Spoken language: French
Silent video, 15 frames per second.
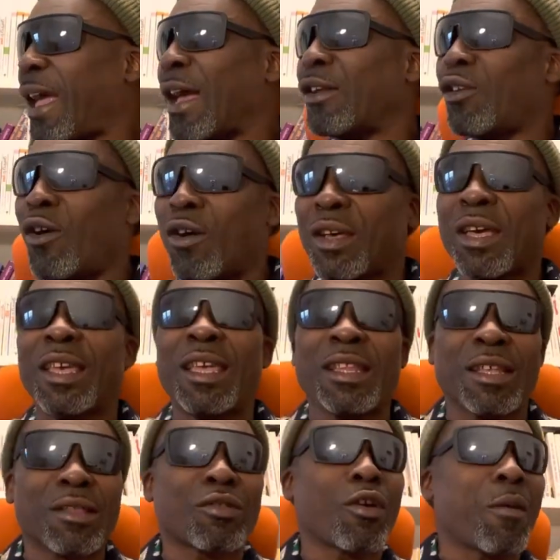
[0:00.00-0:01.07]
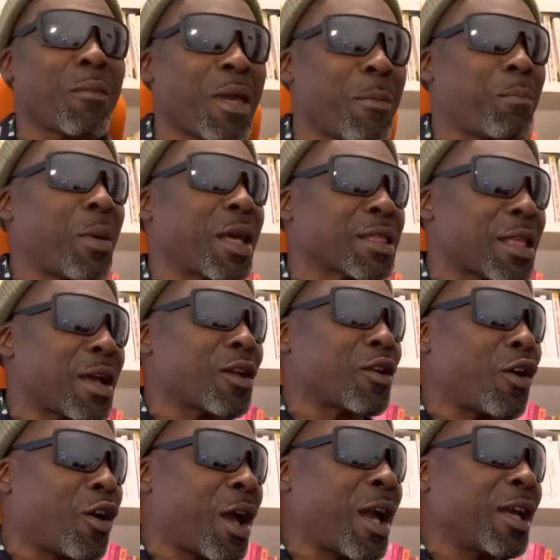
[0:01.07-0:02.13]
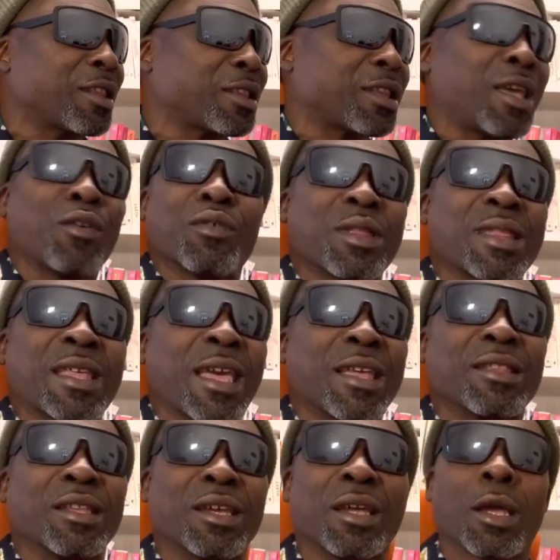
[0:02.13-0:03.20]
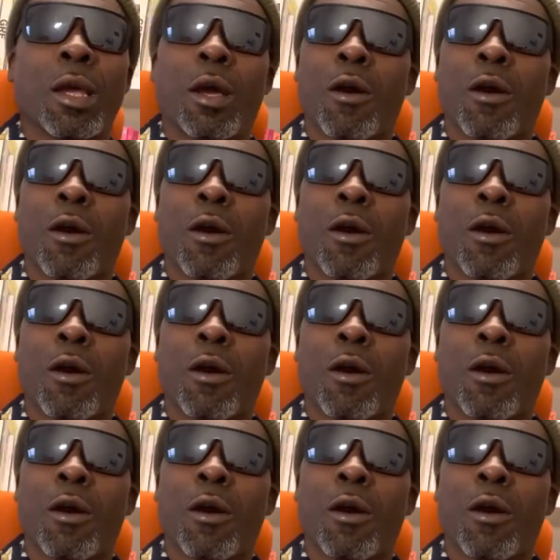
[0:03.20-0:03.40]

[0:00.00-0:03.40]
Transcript: alors qu'ils ne sont même pas encore entrés au CED.